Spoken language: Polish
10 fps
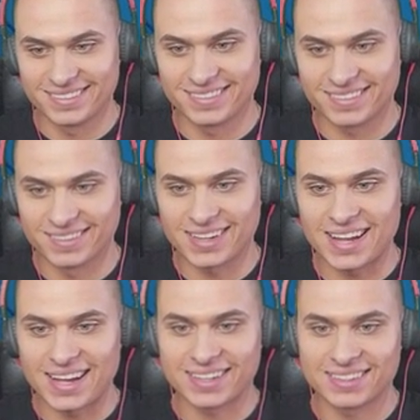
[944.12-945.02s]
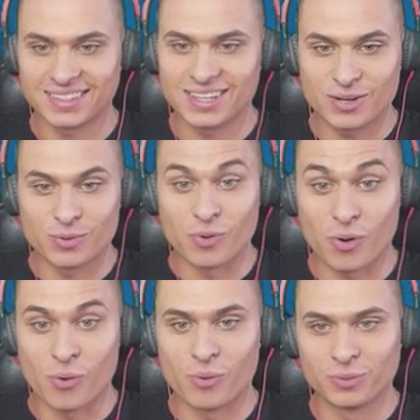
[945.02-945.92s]
Good luck
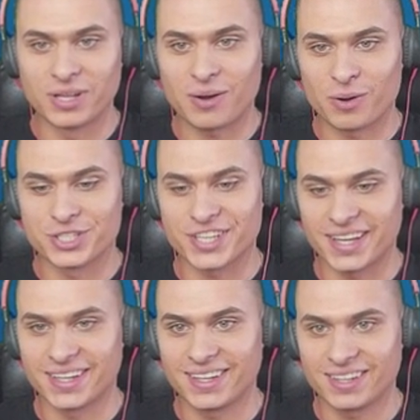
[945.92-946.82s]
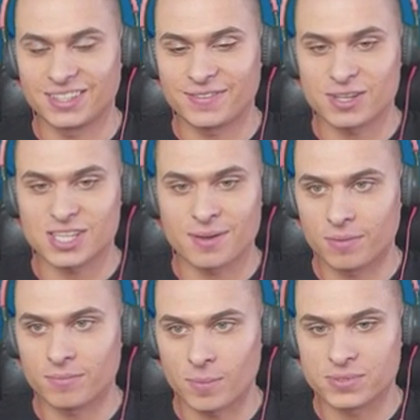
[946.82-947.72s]
Wow, udało się Dwie osoby
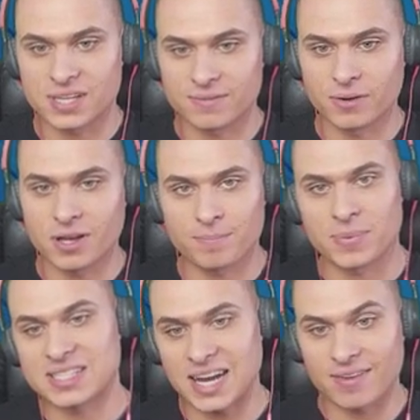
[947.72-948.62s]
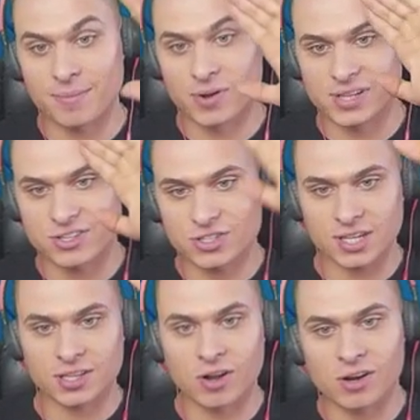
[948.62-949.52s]
obserwują, pozdrawiam mordeczki,
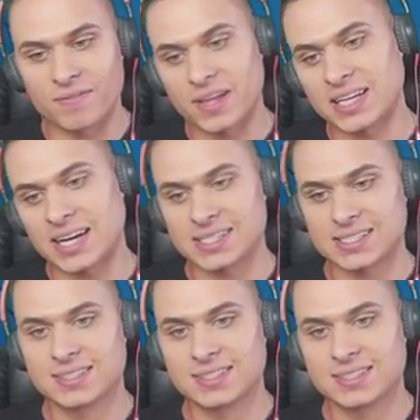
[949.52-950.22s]
kto ogląda teraz